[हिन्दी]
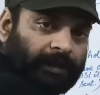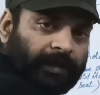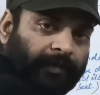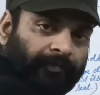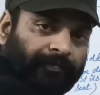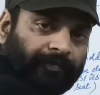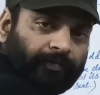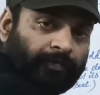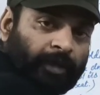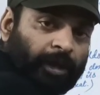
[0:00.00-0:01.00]
क्लियर
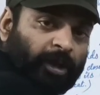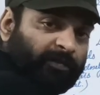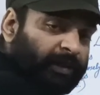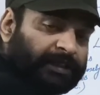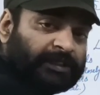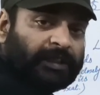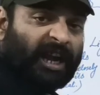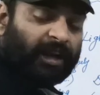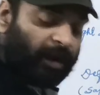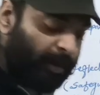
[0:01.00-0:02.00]
मीन्स
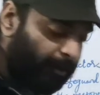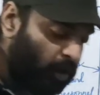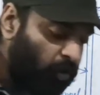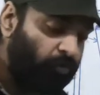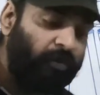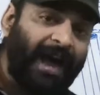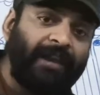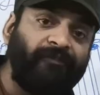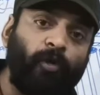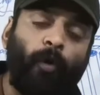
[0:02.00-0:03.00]
अगर मैं बोलूँ
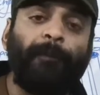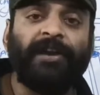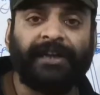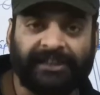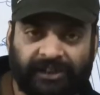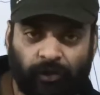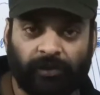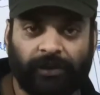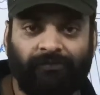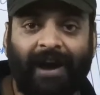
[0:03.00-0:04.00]
वाल्व ओपन कैसे
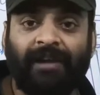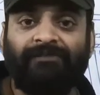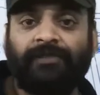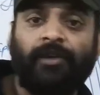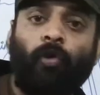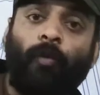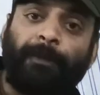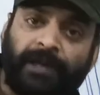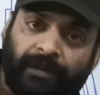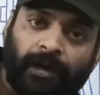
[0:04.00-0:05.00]
होगी वाल्व की
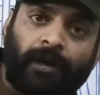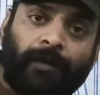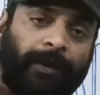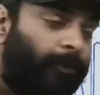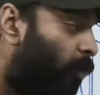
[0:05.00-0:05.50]
ओपनिंग अगर मैं